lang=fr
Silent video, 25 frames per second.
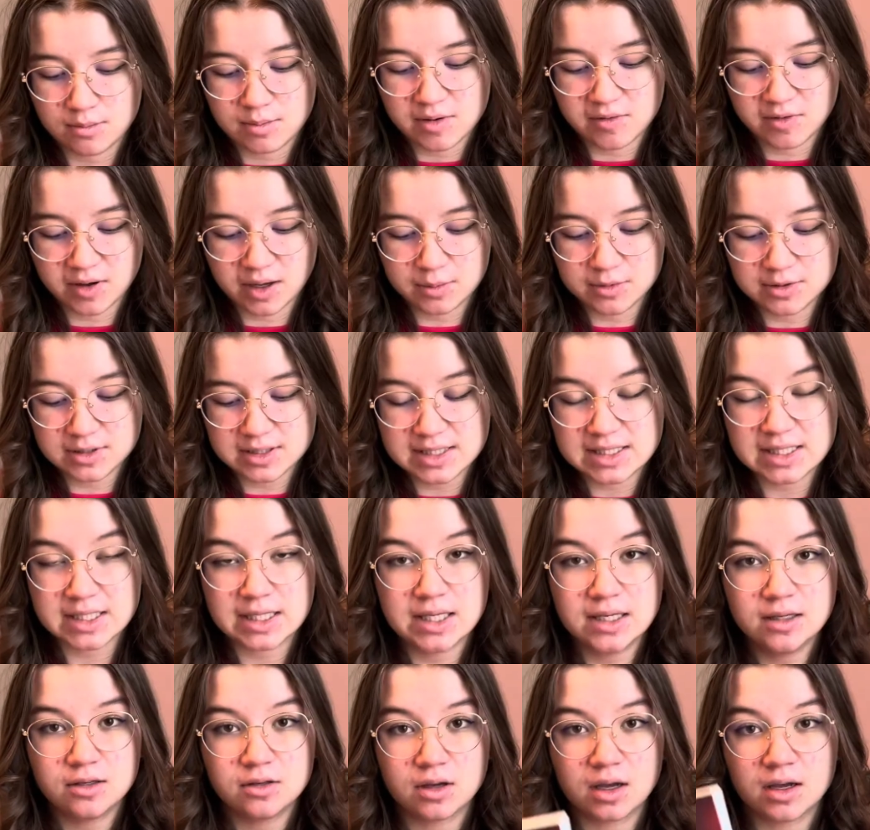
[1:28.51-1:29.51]
Mais vraiment,
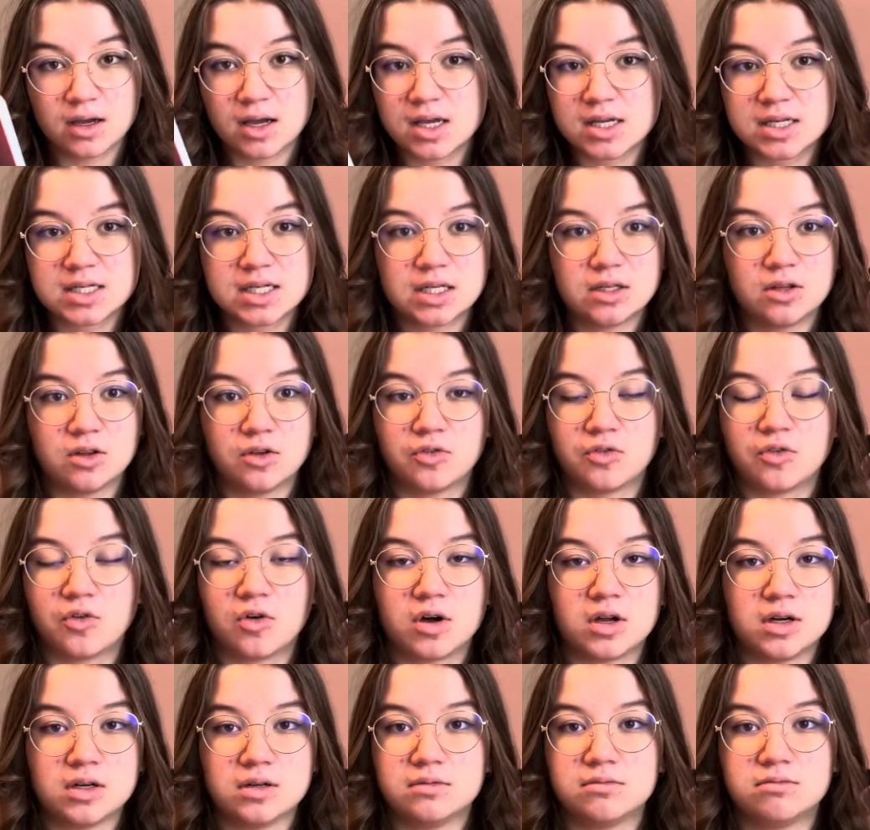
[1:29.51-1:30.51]
c'est un chef-d'œuvre, quoi.
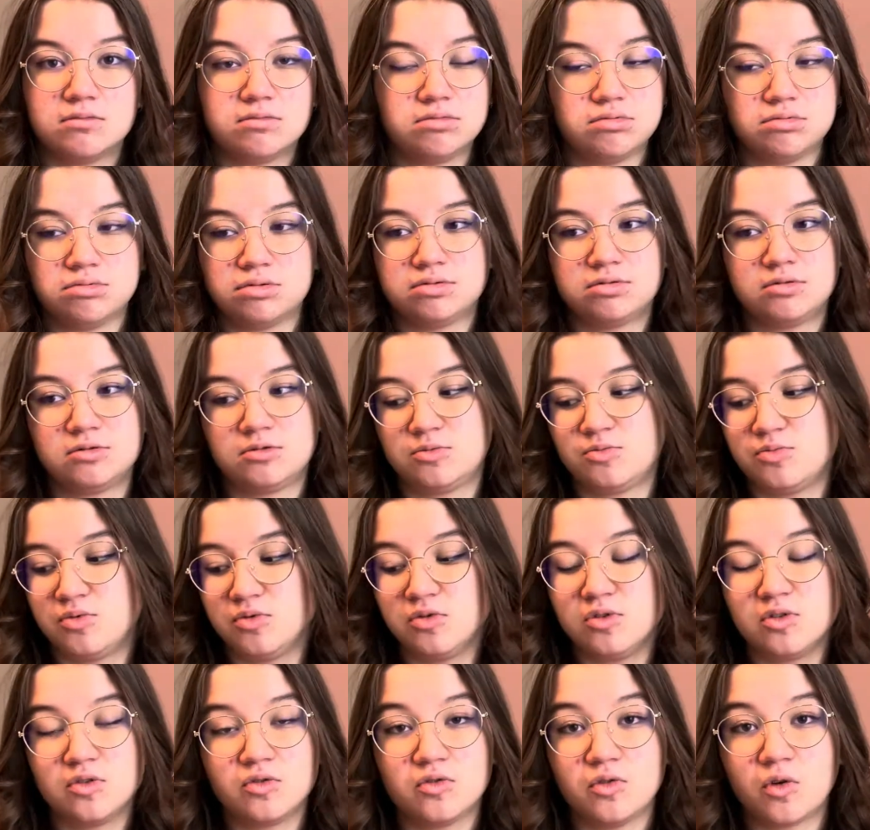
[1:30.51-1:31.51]
Je peux
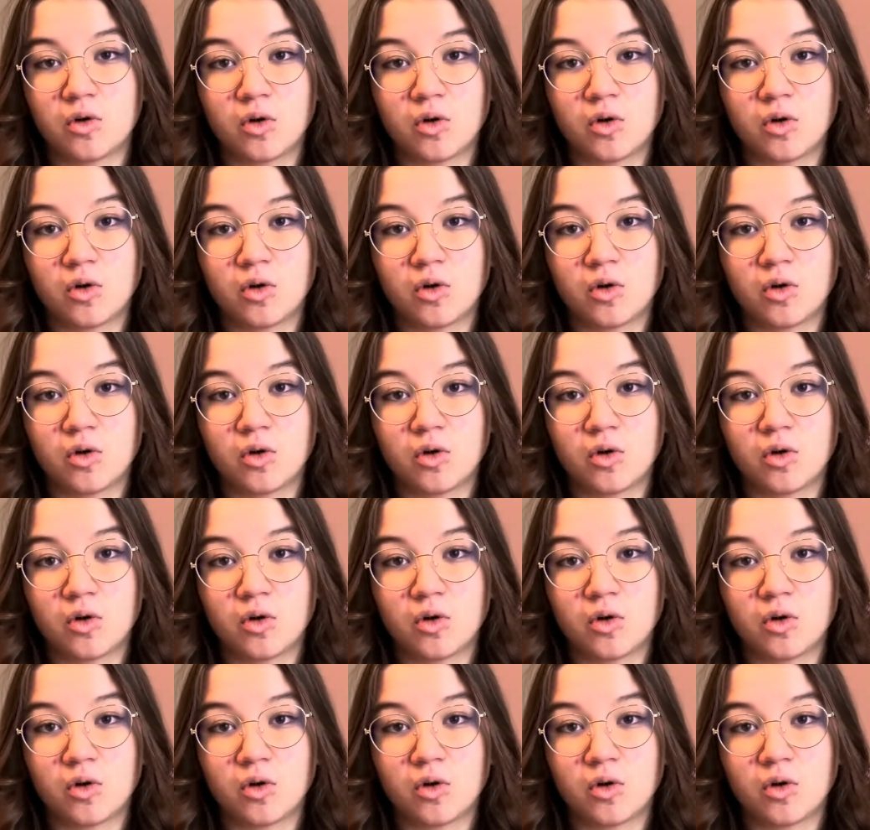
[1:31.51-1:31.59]
que vous le